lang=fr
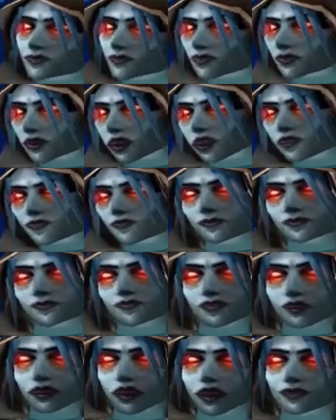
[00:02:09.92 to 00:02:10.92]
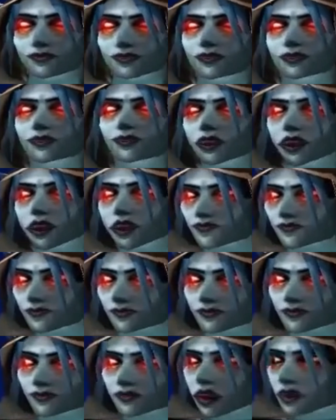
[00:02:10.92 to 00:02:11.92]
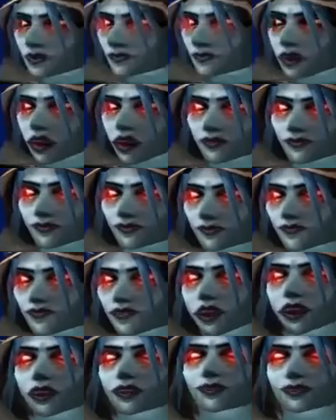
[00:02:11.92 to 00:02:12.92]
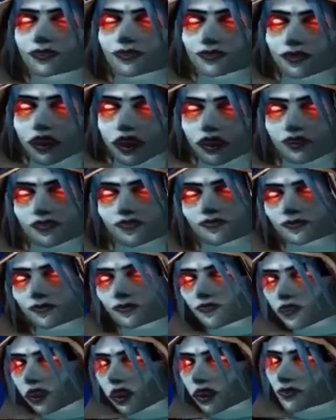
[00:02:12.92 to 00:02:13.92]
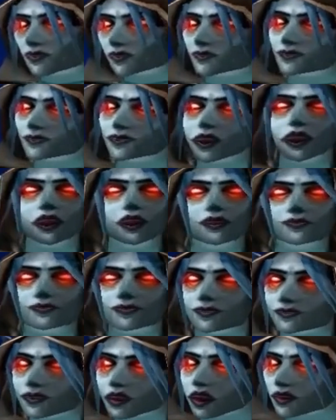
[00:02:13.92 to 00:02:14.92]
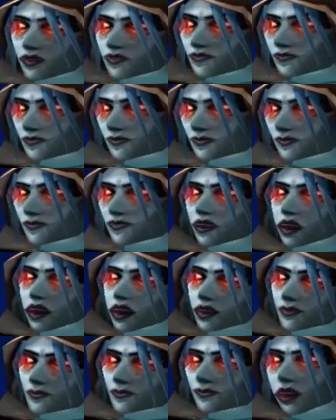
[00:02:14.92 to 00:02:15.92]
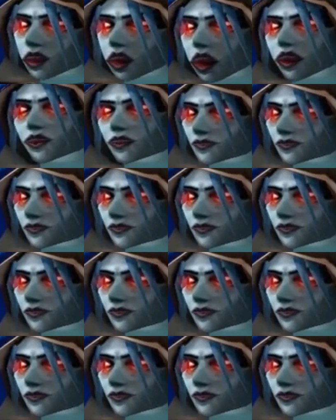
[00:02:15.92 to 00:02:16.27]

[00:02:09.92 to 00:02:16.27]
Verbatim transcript: Vous allez souffrir autant que moi. Grâce à ma flèche, vous ne pouvez même pas fuir.